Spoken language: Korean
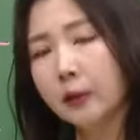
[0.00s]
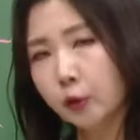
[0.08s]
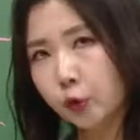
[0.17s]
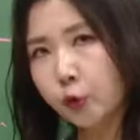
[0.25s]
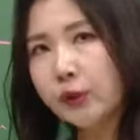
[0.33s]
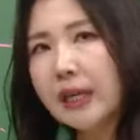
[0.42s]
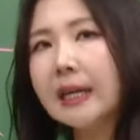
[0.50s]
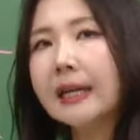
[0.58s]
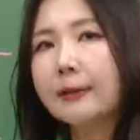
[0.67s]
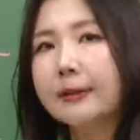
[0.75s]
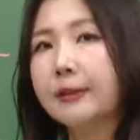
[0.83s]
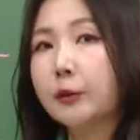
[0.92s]
주제가
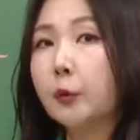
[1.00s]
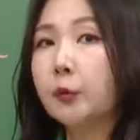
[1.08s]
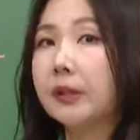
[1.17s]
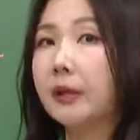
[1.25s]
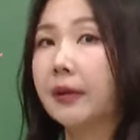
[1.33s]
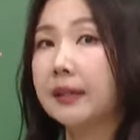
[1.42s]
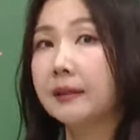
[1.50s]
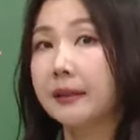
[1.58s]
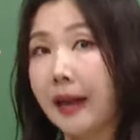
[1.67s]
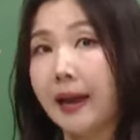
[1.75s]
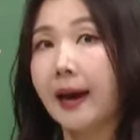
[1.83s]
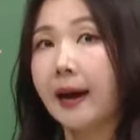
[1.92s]
되는 존재와는
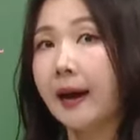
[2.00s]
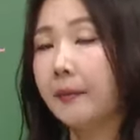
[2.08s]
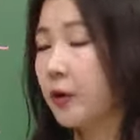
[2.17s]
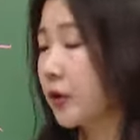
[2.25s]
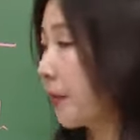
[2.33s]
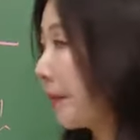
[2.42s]
대항하면서